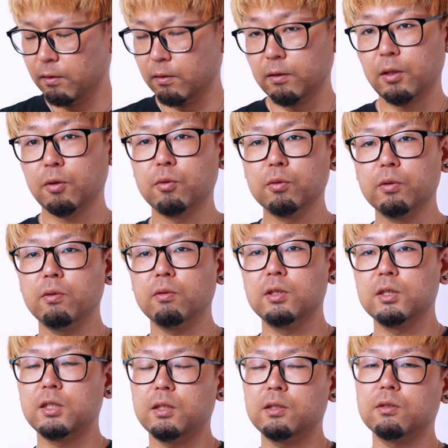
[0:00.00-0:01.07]
でこのよう
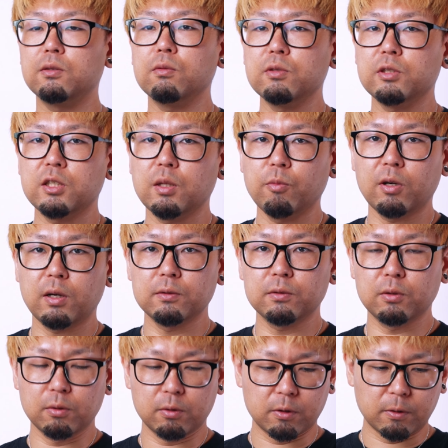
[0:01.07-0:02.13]
に接続してもらう
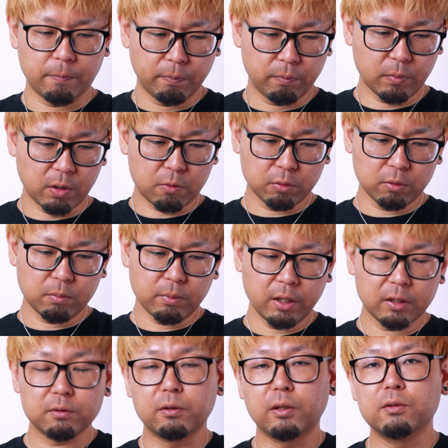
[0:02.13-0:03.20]
と、まあ、この
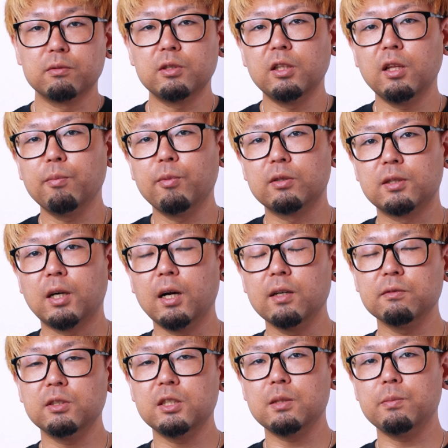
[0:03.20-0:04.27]
マイクのね売りでもある
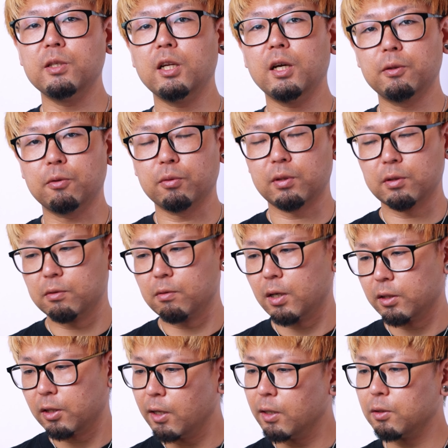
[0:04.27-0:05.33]
RGB ライトっていうの
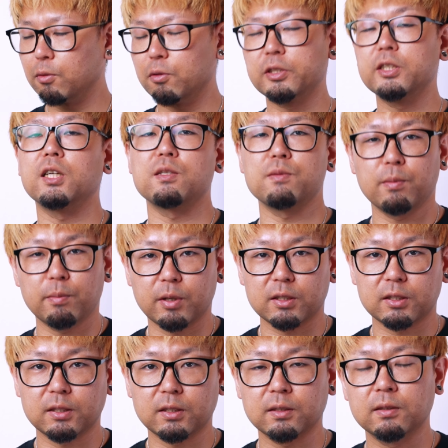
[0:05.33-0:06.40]
が点灯し始めま
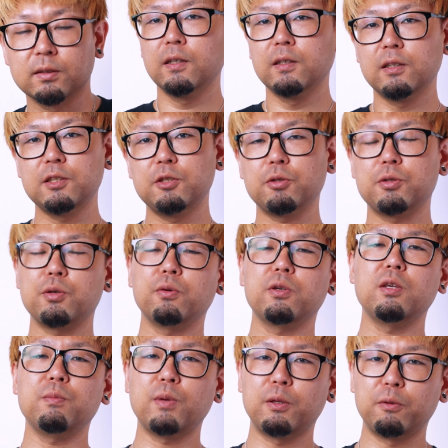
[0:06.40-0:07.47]
す一応商
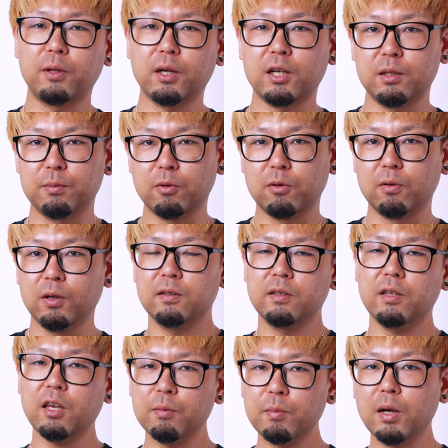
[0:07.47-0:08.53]
品名の中にも
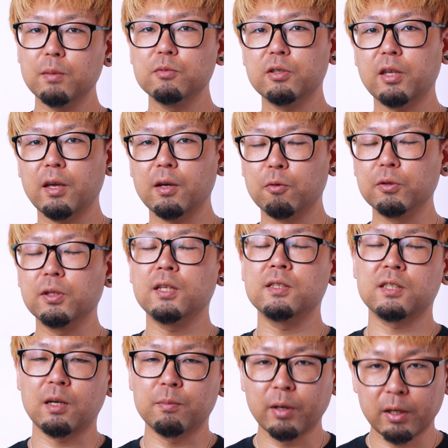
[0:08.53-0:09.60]
ゲーマー向け
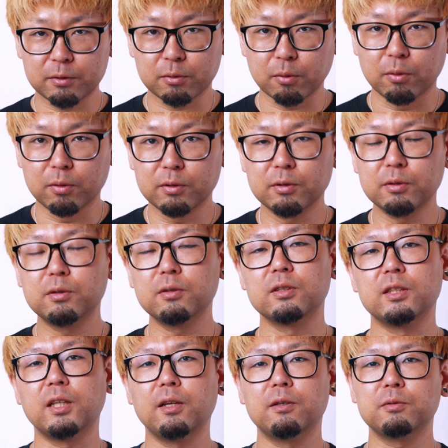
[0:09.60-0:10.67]
コンデンサーマイクという風
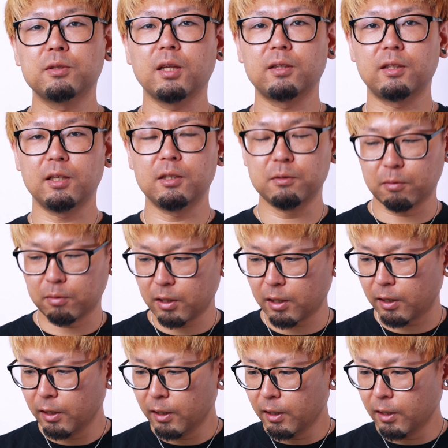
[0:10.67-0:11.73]
にね歌っているので